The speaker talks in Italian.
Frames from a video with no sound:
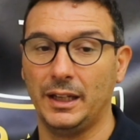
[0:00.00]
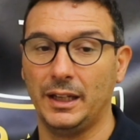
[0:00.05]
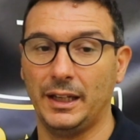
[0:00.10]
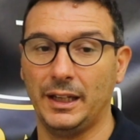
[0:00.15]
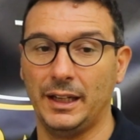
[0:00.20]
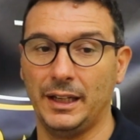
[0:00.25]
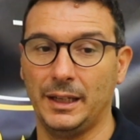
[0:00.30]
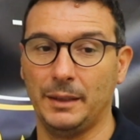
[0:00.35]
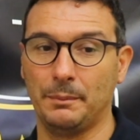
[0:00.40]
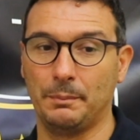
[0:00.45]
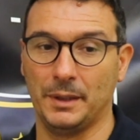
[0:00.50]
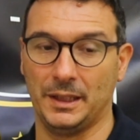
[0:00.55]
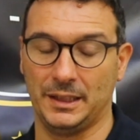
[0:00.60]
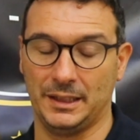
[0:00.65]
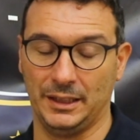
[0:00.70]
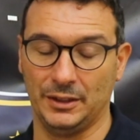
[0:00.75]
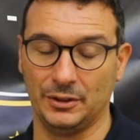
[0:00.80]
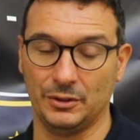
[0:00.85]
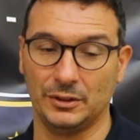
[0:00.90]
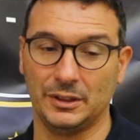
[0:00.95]
eh,
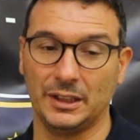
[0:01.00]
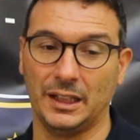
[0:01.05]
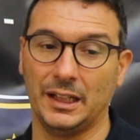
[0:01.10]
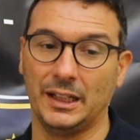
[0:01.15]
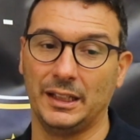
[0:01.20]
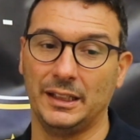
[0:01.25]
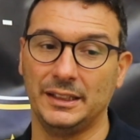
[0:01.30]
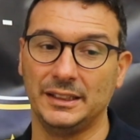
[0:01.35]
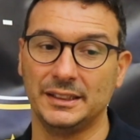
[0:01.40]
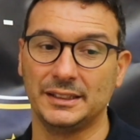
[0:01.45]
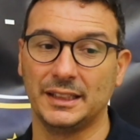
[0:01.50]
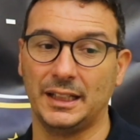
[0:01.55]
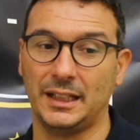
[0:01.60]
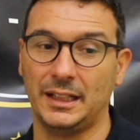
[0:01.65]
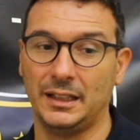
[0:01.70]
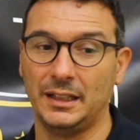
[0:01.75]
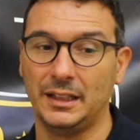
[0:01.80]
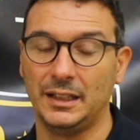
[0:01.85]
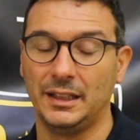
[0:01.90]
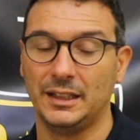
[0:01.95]
partendo dalla
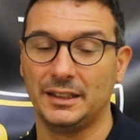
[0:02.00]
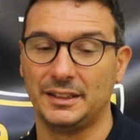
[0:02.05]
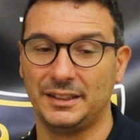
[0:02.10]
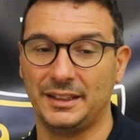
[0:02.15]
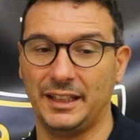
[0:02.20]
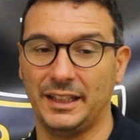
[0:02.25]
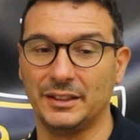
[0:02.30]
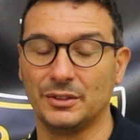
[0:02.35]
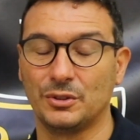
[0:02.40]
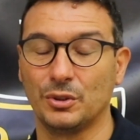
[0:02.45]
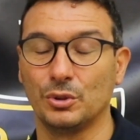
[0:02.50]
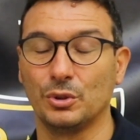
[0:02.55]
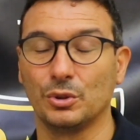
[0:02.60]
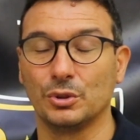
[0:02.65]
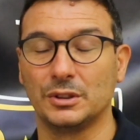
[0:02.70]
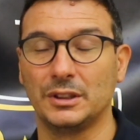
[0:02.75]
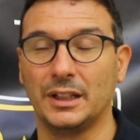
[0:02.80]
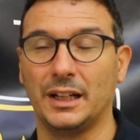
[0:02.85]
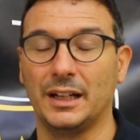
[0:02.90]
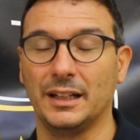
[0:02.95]
Elisa si è
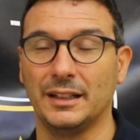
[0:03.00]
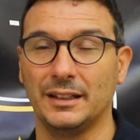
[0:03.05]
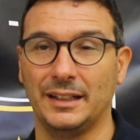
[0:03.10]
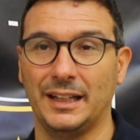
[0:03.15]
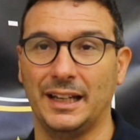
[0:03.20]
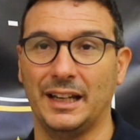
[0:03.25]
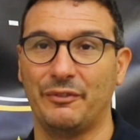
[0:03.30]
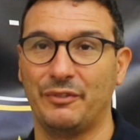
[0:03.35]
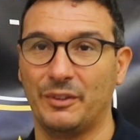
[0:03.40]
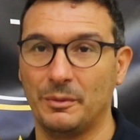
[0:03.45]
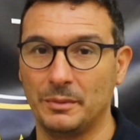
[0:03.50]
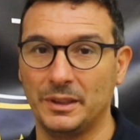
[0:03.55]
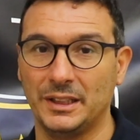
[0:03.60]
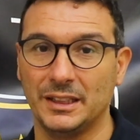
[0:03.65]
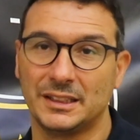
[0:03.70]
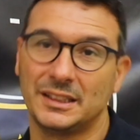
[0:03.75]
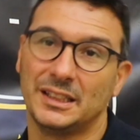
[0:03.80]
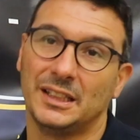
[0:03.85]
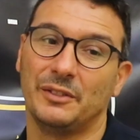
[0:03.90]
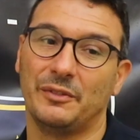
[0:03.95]
introdotta nella
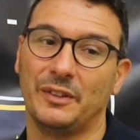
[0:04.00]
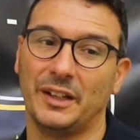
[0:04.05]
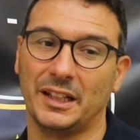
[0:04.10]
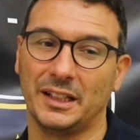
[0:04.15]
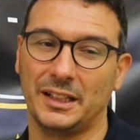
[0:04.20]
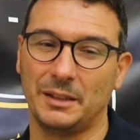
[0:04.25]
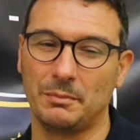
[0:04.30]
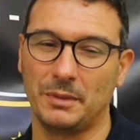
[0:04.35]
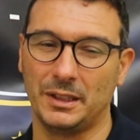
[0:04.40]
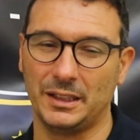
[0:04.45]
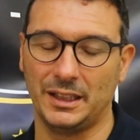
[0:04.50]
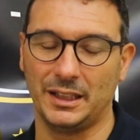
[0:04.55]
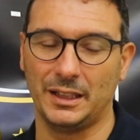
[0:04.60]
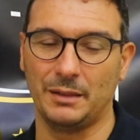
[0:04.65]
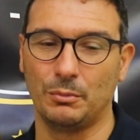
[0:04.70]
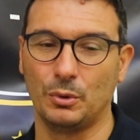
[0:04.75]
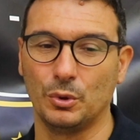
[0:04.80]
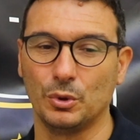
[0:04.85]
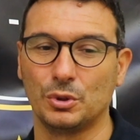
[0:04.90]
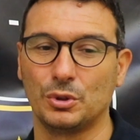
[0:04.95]
famiglia Ciliverghi in maniera
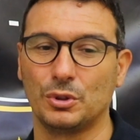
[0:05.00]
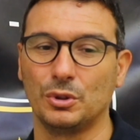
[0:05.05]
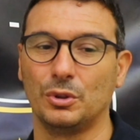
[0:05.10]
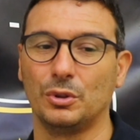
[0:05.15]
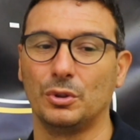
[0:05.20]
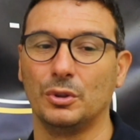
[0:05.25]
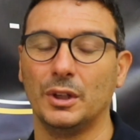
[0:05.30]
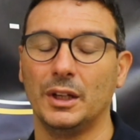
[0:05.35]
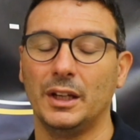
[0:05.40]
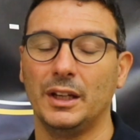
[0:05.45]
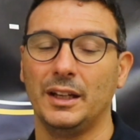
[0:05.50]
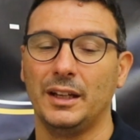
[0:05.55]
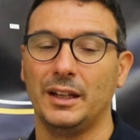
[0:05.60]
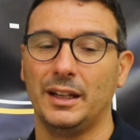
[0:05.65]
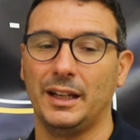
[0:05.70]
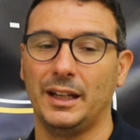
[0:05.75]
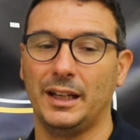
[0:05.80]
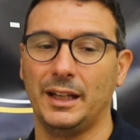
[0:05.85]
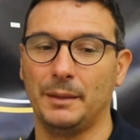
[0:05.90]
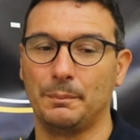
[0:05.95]
molto
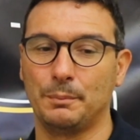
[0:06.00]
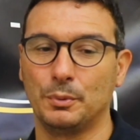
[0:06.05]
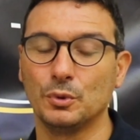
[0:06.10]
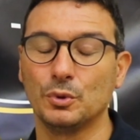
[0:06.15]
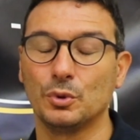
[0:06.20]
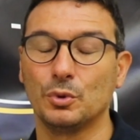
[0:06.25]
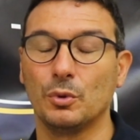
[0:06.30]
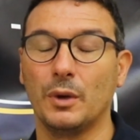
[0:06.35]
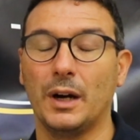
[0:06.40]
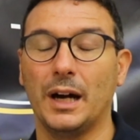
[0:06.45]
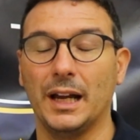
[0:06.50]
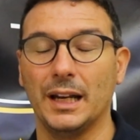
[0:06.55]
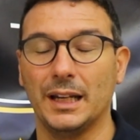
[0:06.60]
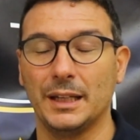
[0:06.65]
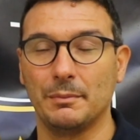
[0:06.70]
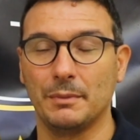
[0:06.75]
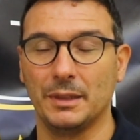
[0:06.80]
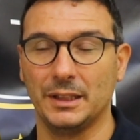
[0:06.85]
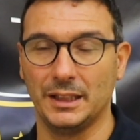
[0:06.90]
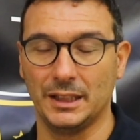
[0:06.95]
eh, puntuale,
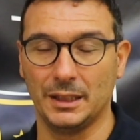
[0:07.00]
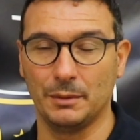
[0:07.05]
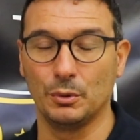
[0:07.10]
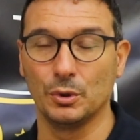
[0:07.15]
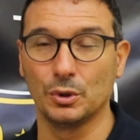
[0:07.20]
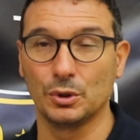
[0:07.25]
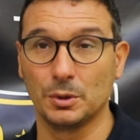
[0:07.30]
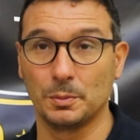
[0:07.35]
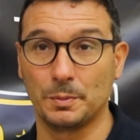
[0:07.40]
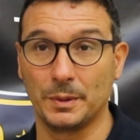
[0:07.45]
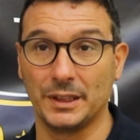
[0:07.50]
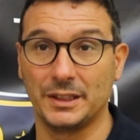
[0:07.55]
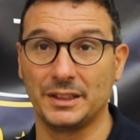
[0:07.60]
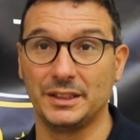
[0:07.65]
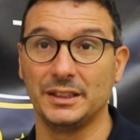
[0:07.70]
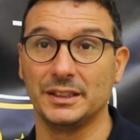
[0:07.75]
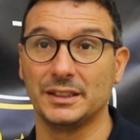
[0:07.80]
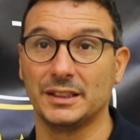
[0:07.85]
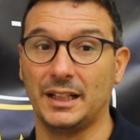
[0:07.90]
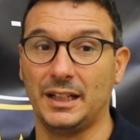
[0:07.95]
in maniera molto
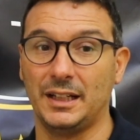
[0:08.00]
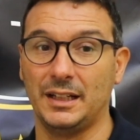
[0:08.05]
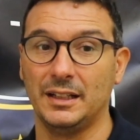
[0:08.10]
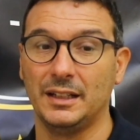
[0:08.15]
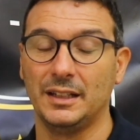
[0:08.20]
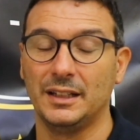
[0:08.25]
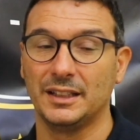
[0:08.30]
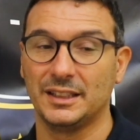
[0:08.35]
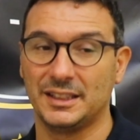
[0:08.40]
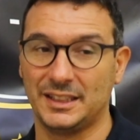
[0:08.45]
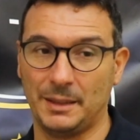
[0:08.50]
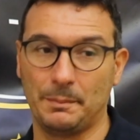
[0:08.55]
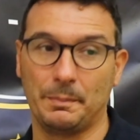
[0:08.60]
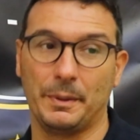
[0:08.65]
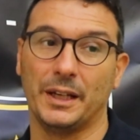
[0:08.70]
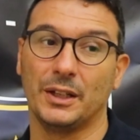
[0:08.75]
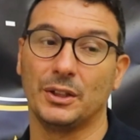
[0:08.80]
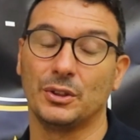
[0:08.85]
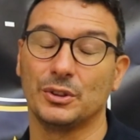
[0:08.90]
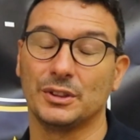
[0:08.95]
precisa,
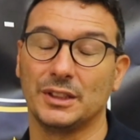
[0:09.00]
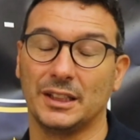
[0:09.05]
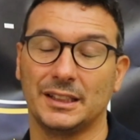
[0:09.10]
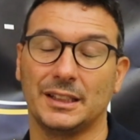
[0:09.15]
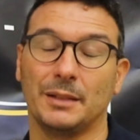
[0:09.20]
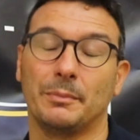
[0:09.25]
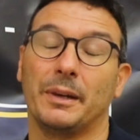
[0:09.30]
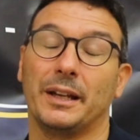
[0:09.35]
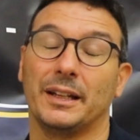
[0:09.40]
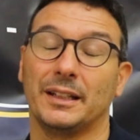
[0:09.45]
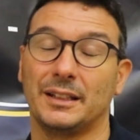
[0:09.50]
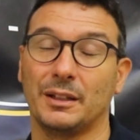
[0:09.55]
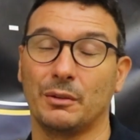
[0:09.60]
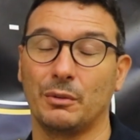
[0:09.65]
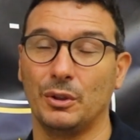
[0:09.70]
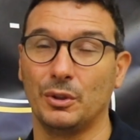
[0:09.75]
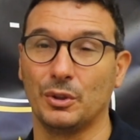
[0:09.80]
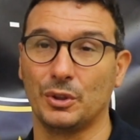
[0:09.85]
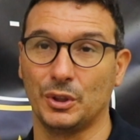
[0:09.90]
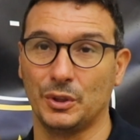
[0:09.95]
sapendo esattamente
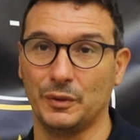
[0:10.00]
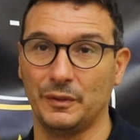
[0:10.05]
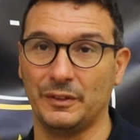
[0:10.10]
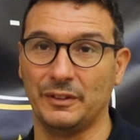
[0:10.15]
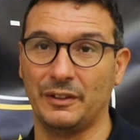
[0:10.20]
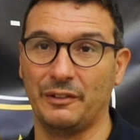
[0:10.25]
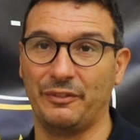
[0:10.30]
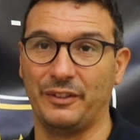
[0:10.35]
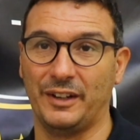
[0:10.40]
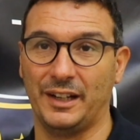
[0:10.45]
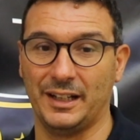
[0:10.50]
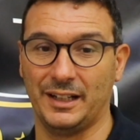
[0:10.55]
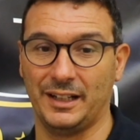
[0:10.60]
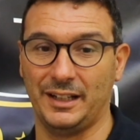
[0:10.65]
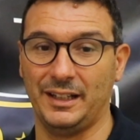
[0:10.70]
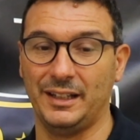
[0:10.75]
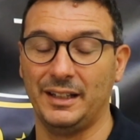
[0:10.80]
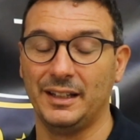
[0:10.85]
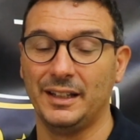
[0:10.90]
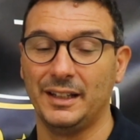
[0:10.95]
quello che doveva
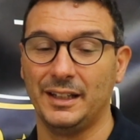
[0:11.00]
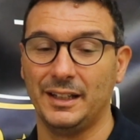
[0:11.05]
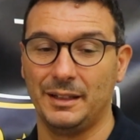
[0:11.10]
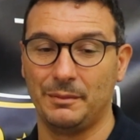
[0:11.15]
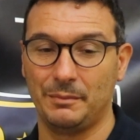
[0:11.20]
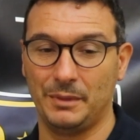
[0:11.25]
fare.